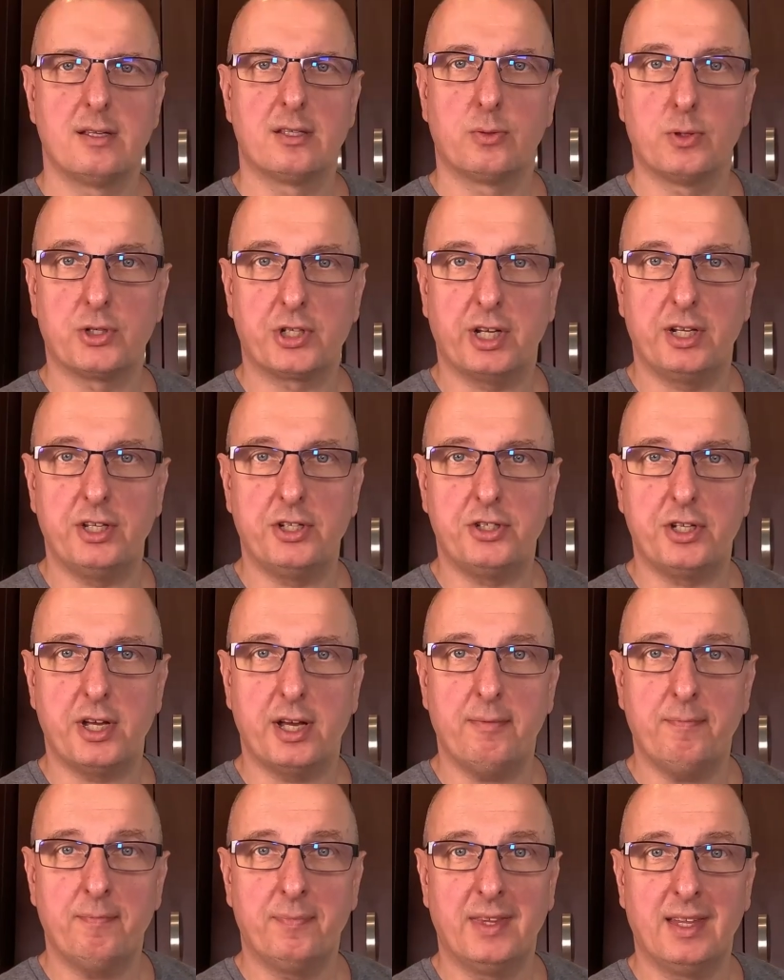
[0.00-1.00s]

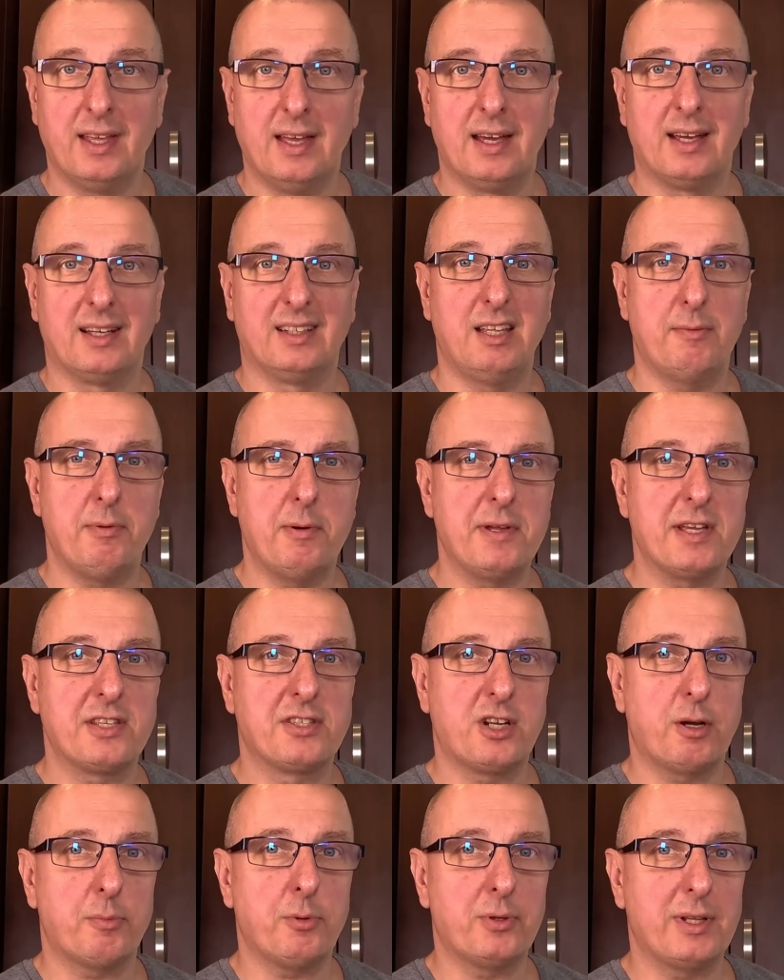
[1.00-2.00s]
Słyszeliście? Gdybym nie
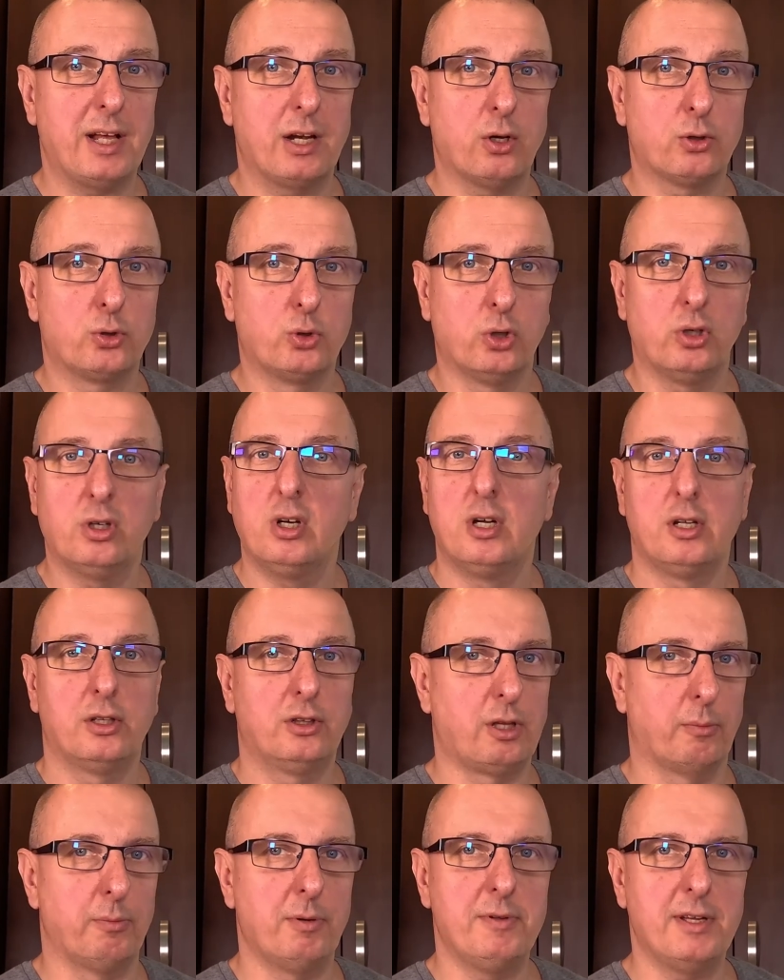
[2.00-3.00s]
zrobił nalotu,
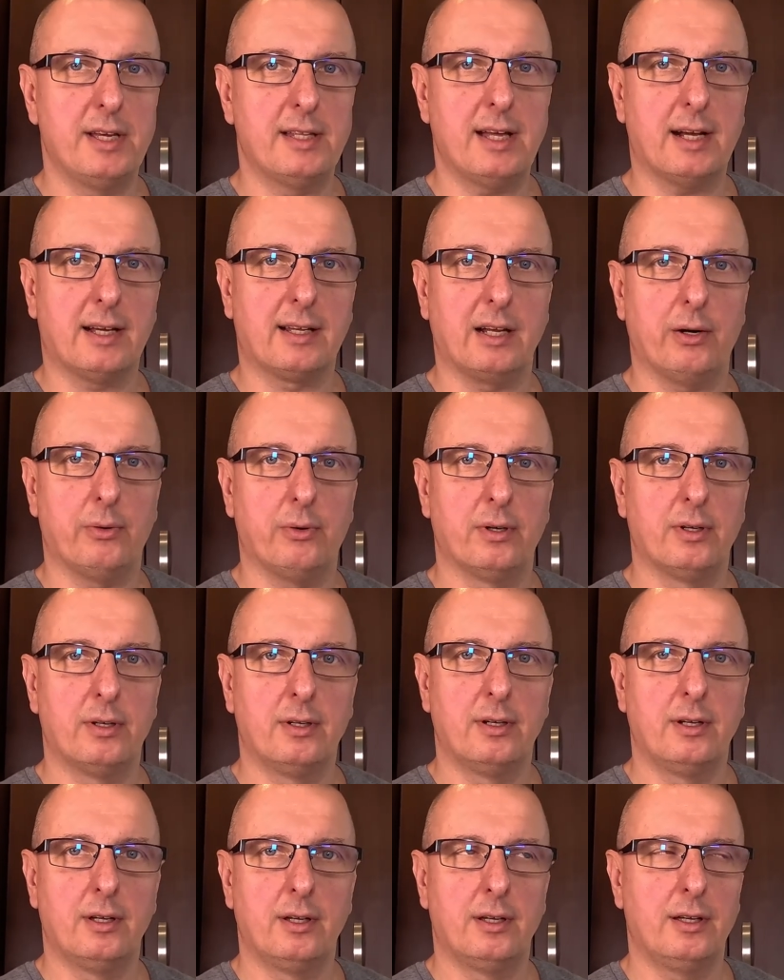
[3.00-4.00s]
to bym nie nagrał.
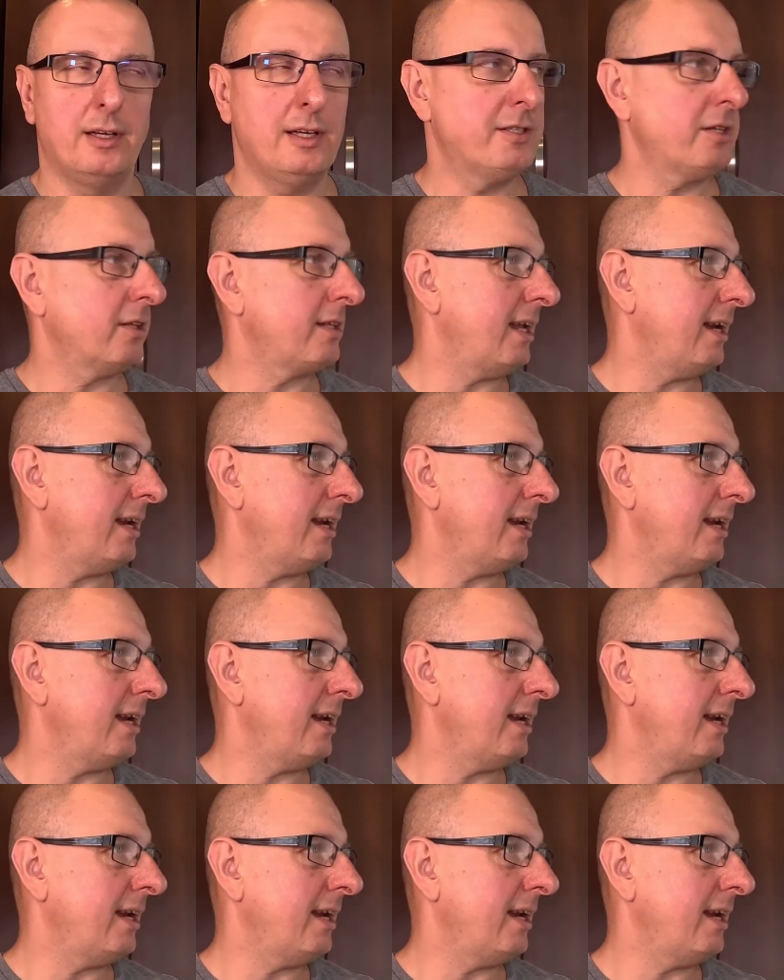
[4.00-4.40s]
I co